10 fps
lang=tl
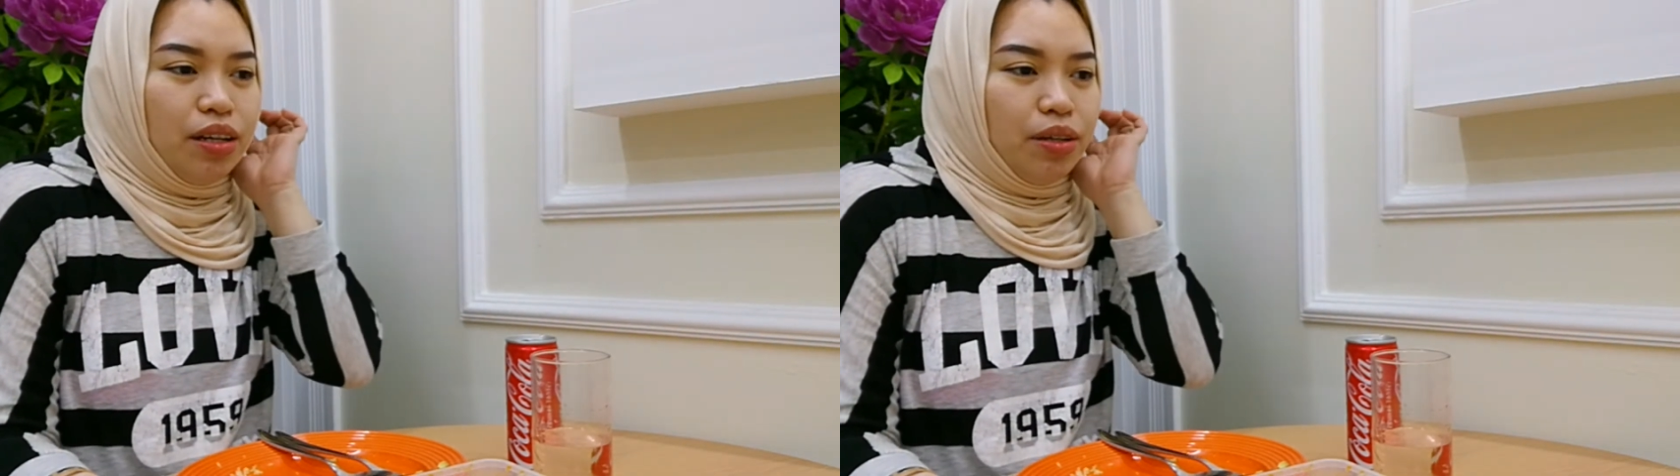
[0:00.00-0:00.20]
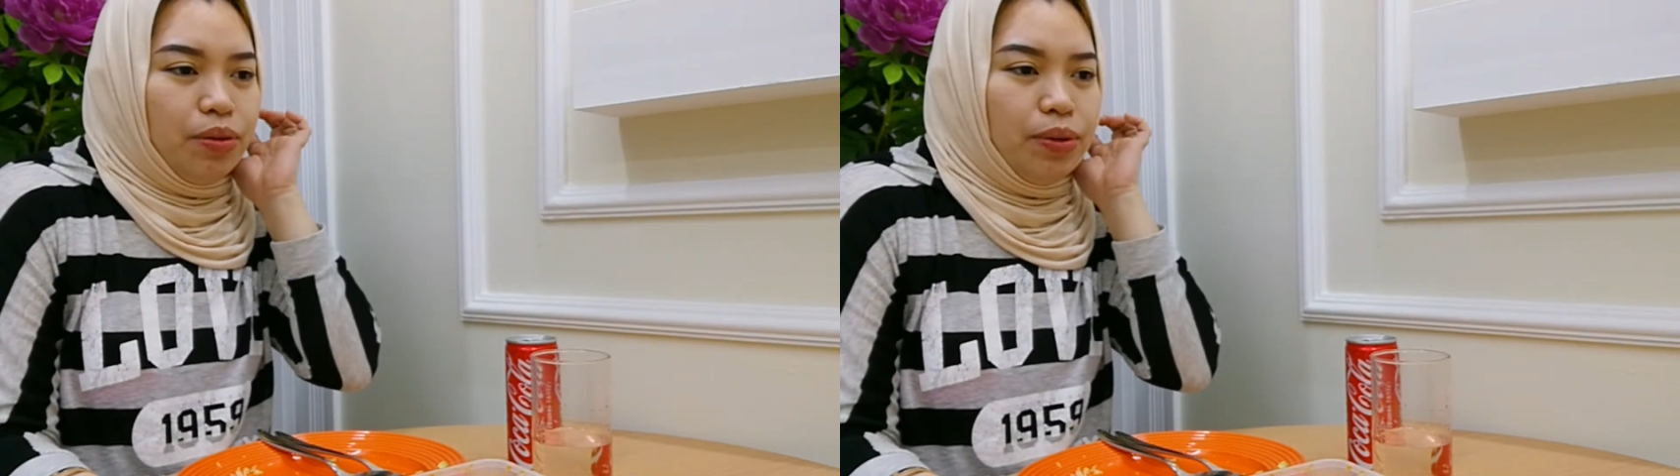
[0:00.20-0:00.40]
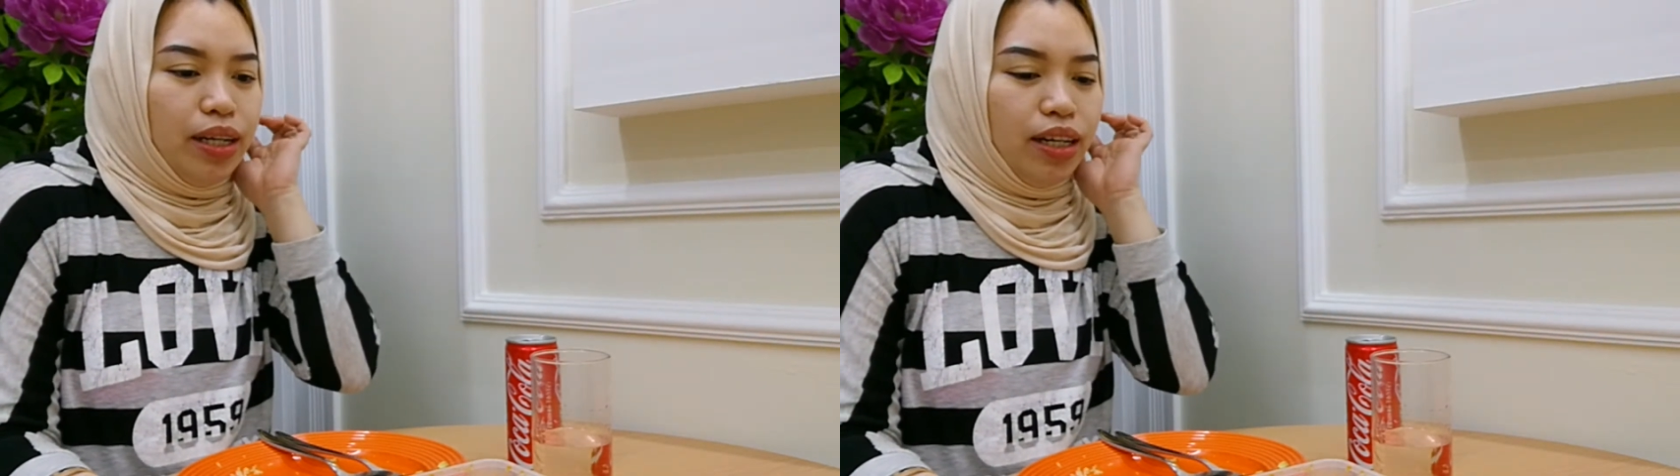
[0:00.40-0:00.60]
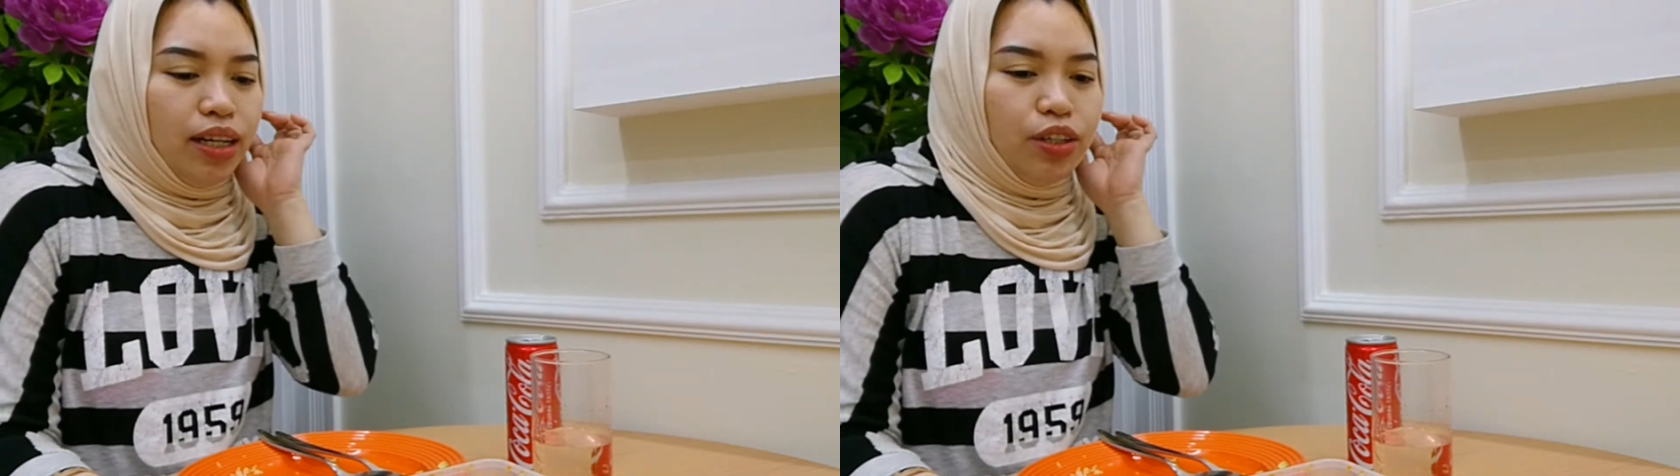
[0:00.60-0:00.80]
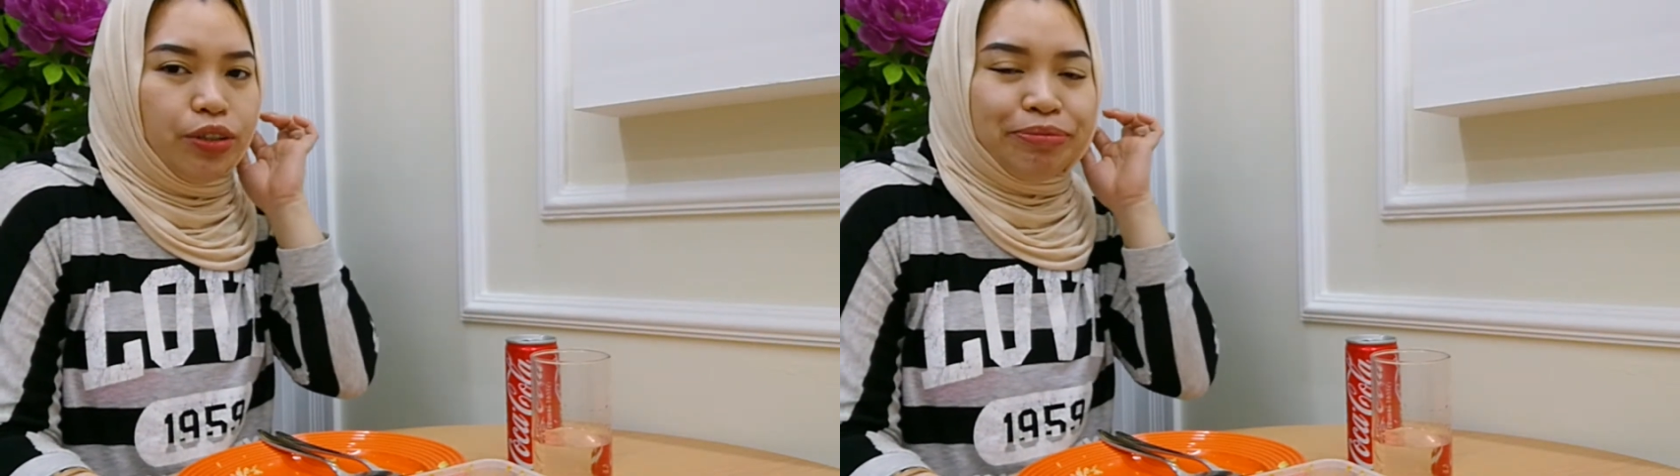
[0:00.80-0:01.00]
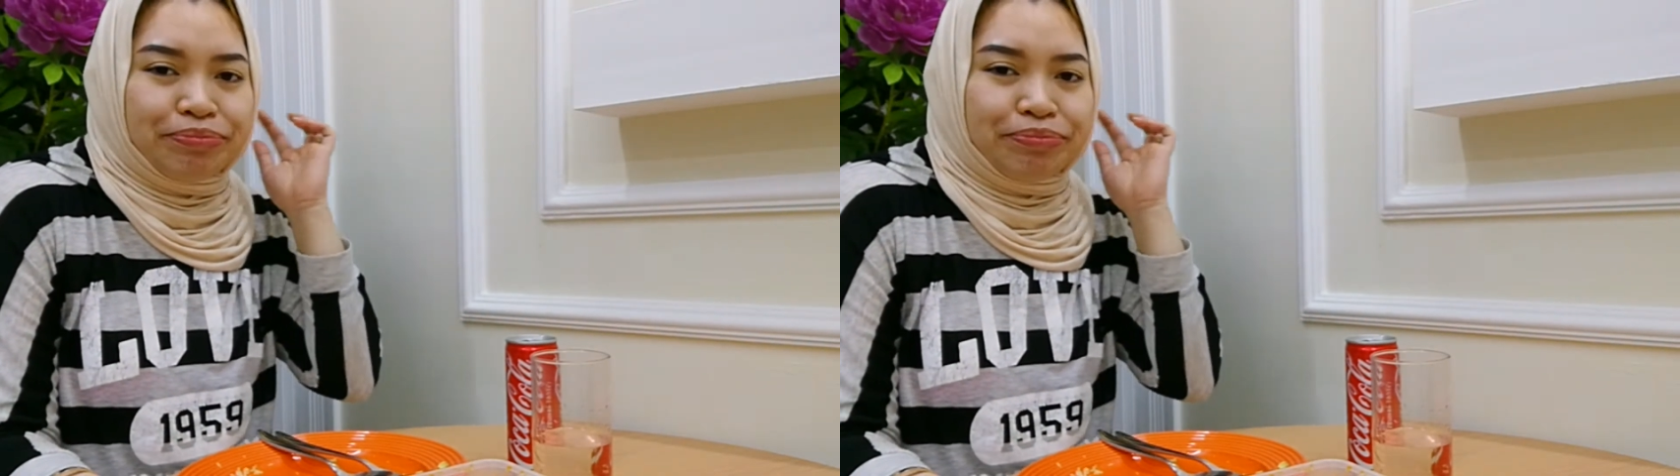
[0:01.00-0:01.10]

Well, ano yung